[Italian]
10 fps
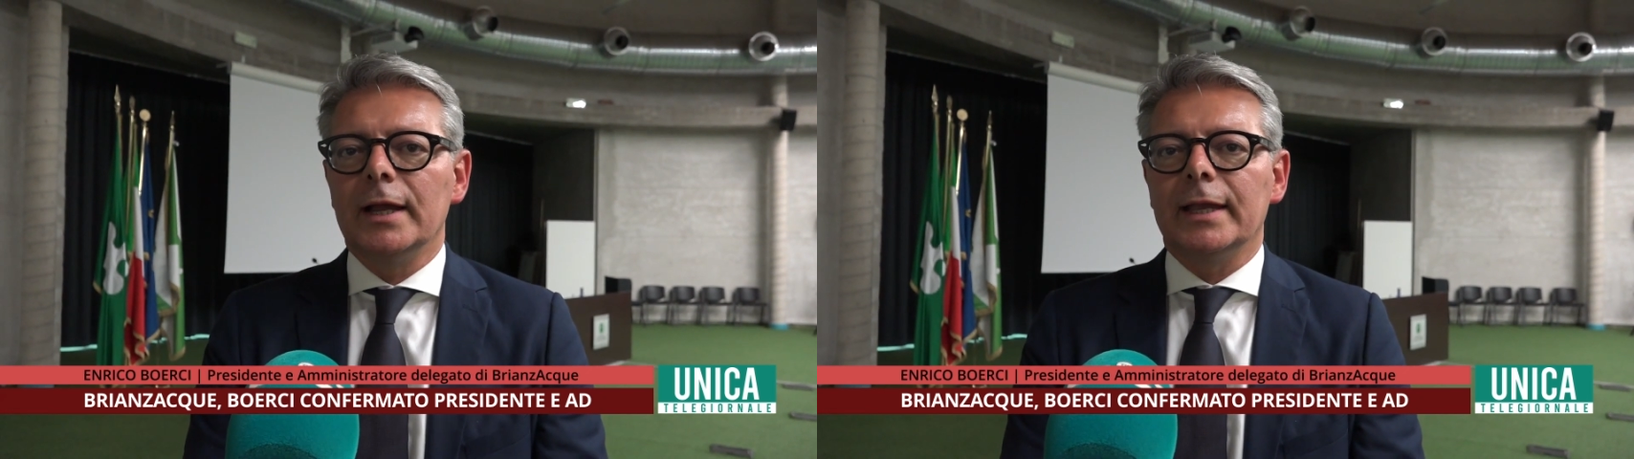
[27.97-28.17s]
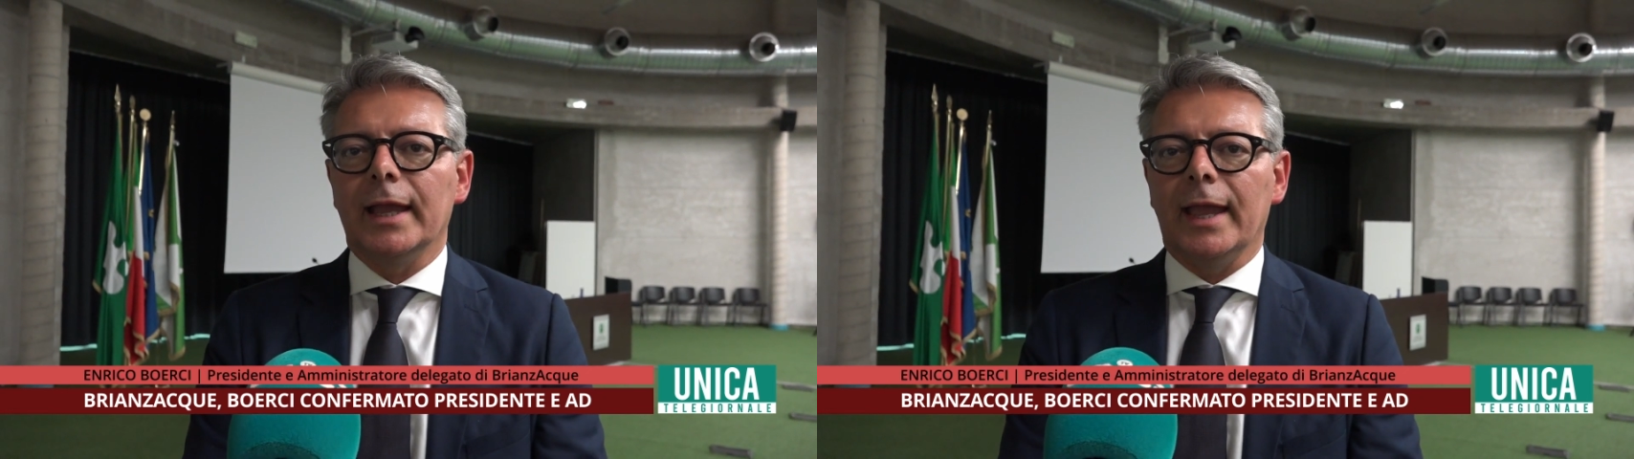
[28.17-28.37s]

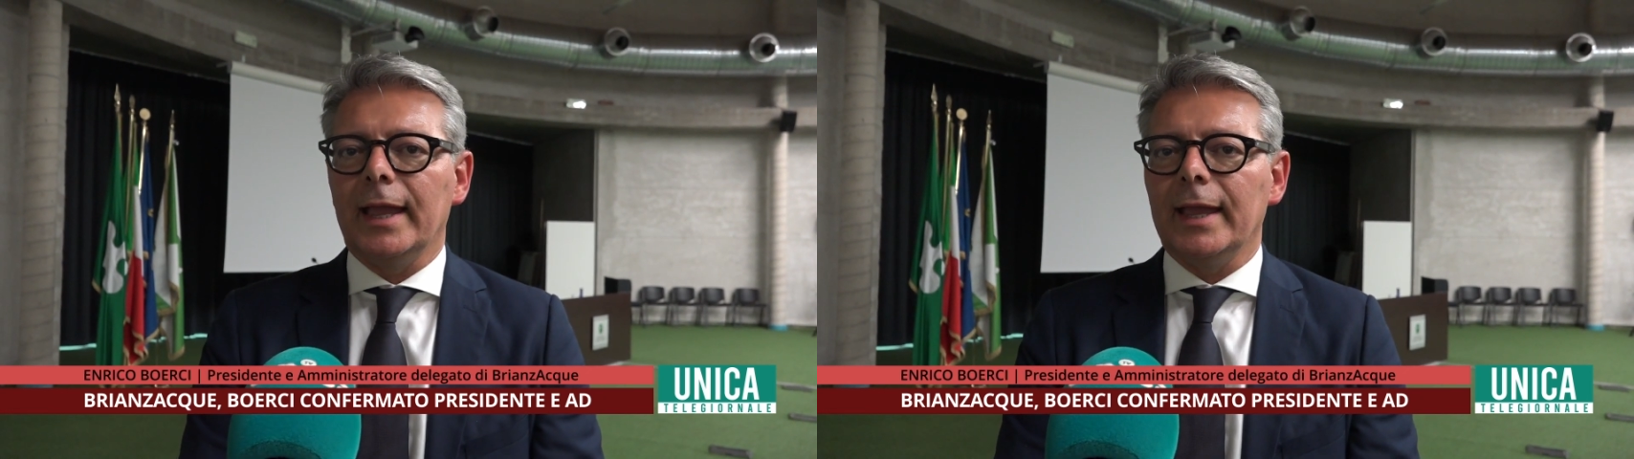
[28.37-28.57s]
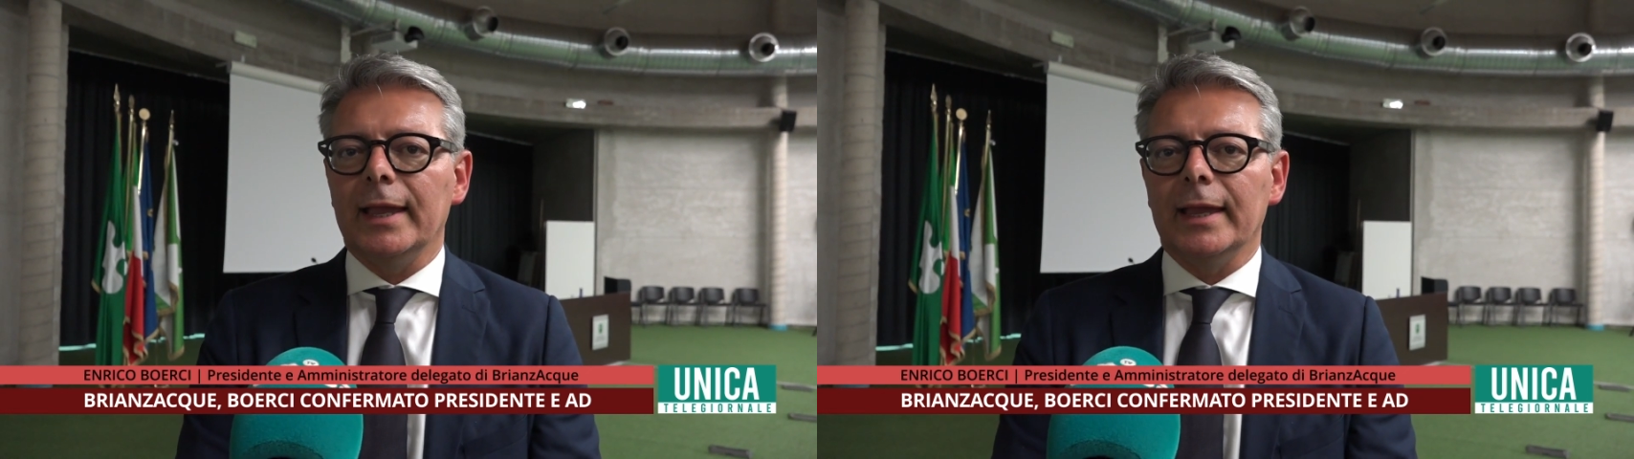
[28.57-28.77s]

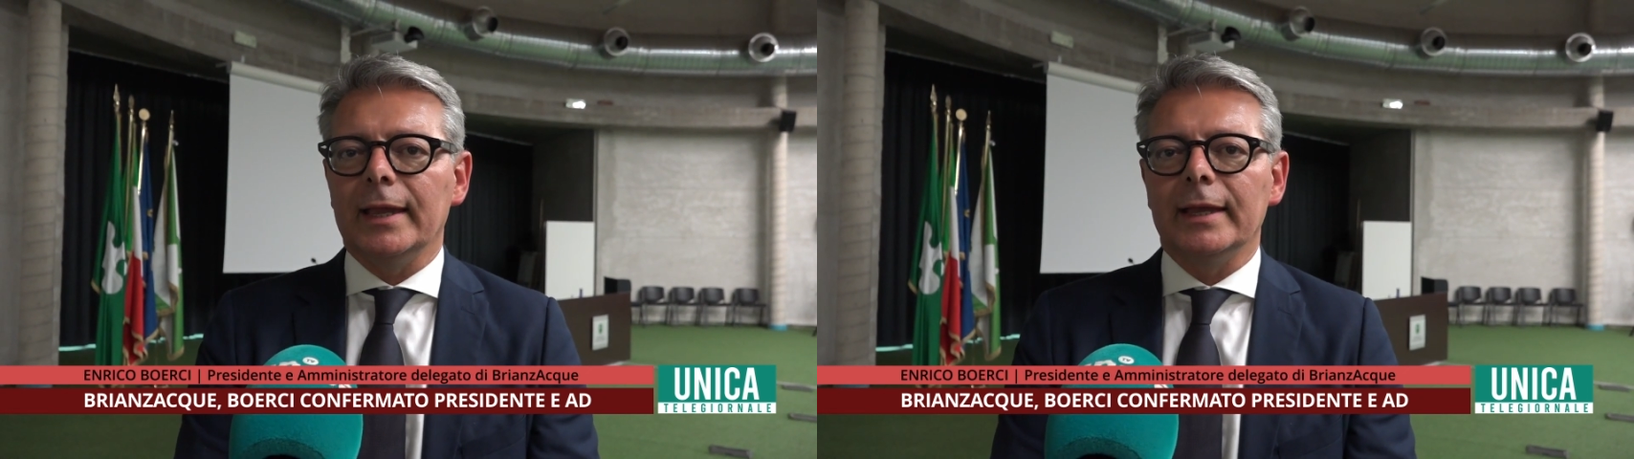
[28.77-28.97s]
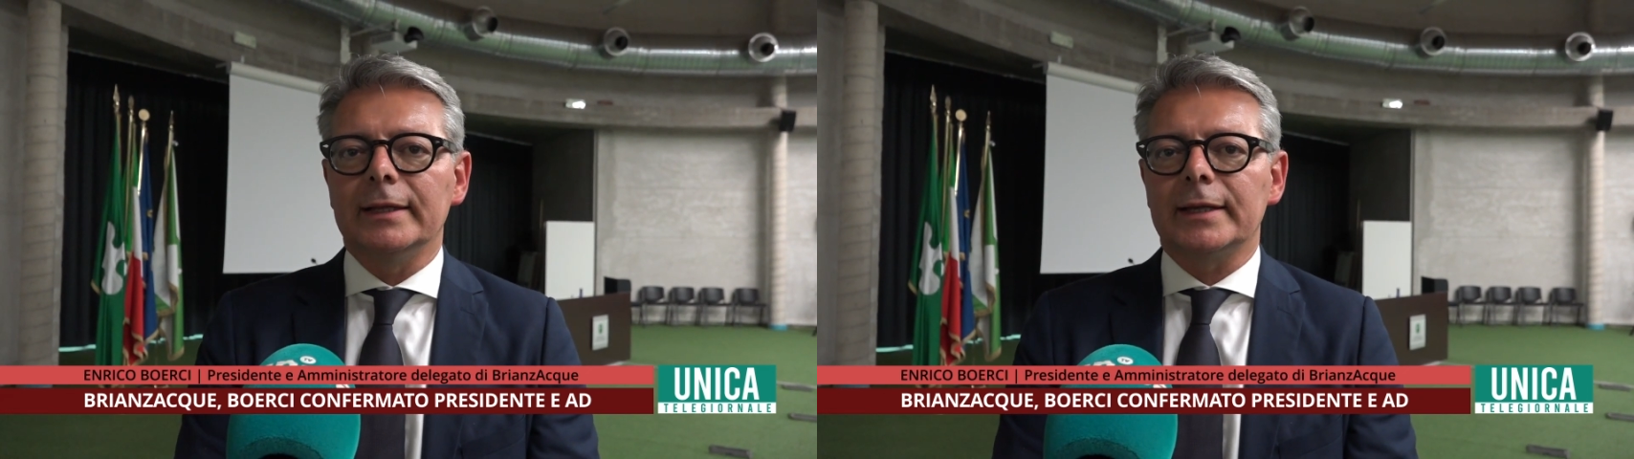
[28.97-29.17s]

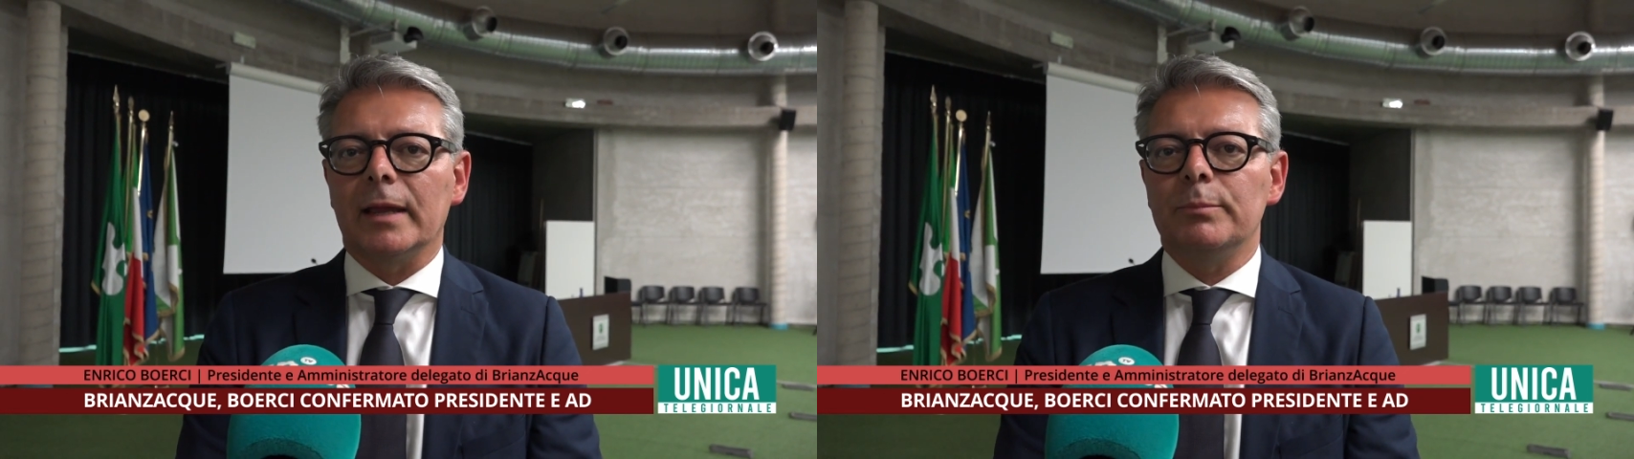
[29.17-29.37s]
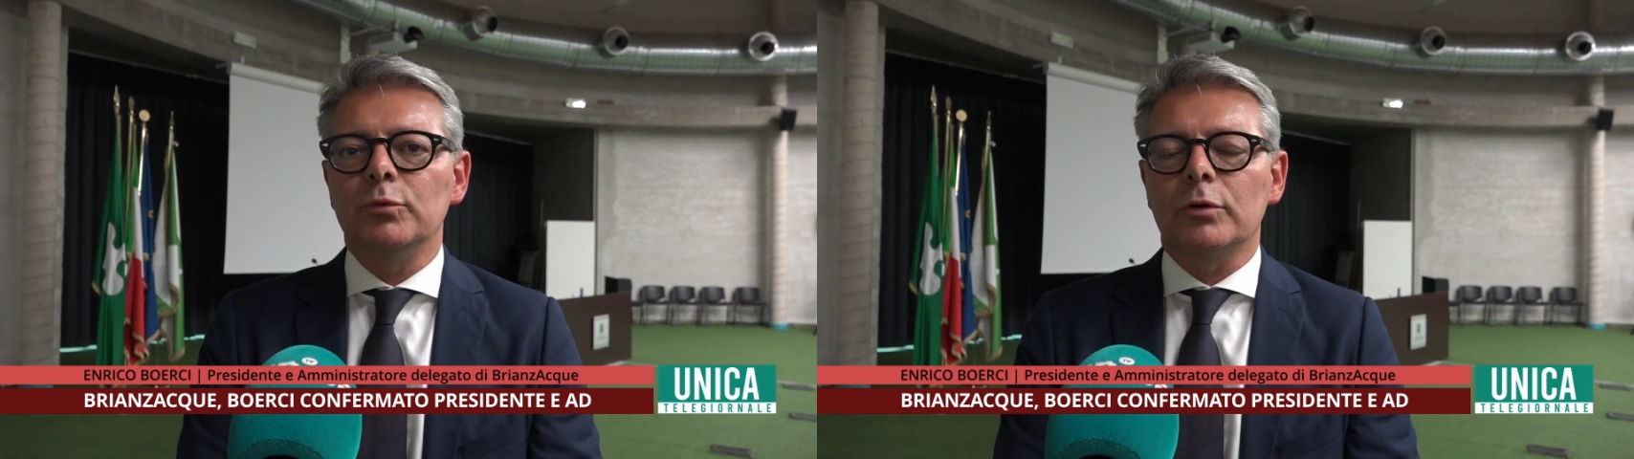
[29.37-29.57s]
che è tra i più